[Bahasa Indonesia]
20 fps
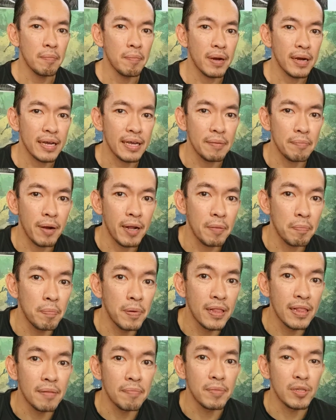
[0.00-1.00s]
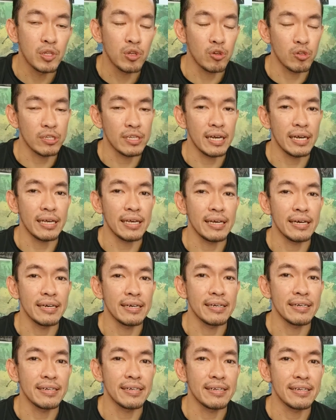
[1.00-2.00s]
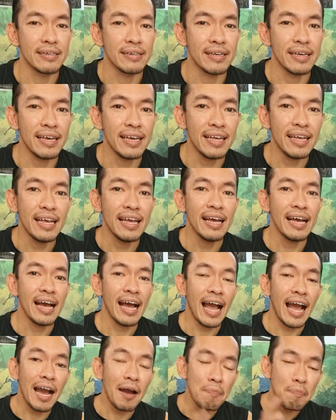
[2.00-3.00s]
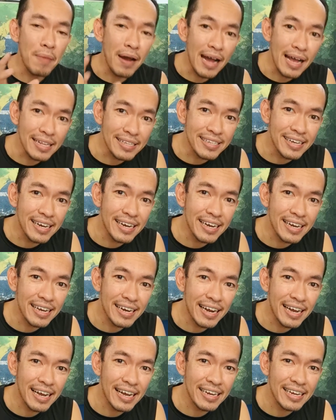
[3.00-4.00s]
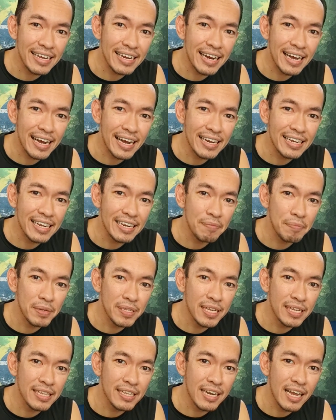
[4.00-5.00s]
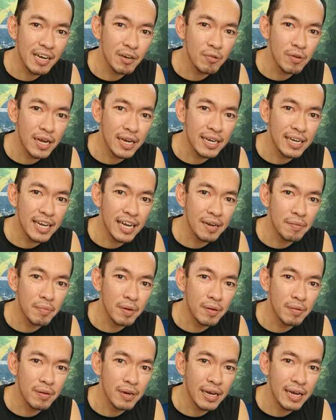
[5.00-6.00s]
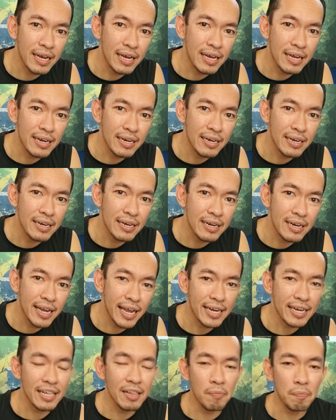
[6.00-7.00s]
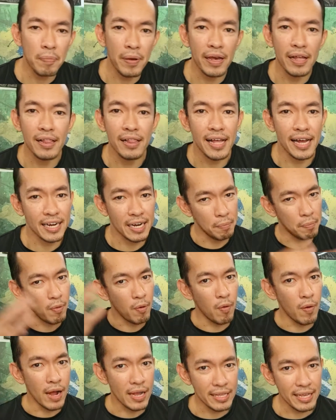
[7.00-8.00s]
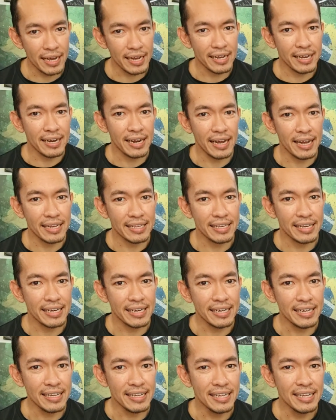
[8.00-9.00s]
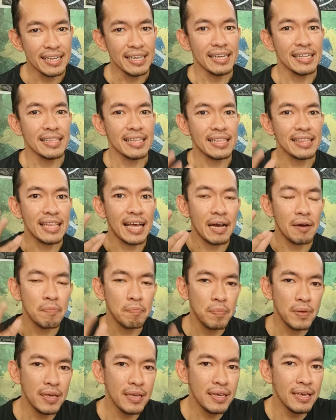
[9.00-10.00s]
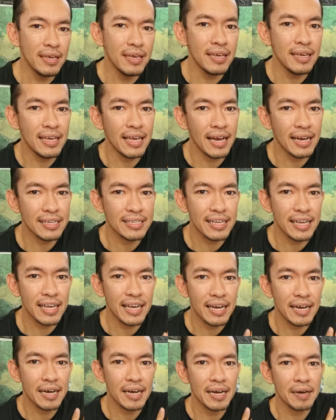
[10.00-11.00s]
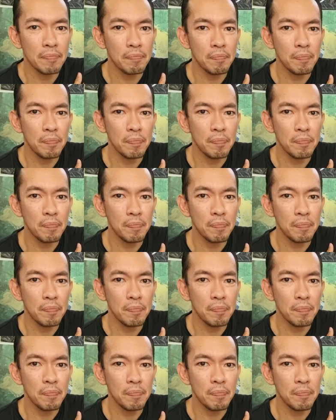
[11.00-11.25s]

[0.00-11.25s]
pakai barbel menurut saya. Oke. Okay? Apa aja gerakan-gerakan yang bisa dilakukan dengan menggunakan kettlebell? Ada banyak gerakannya, tetapi yang saya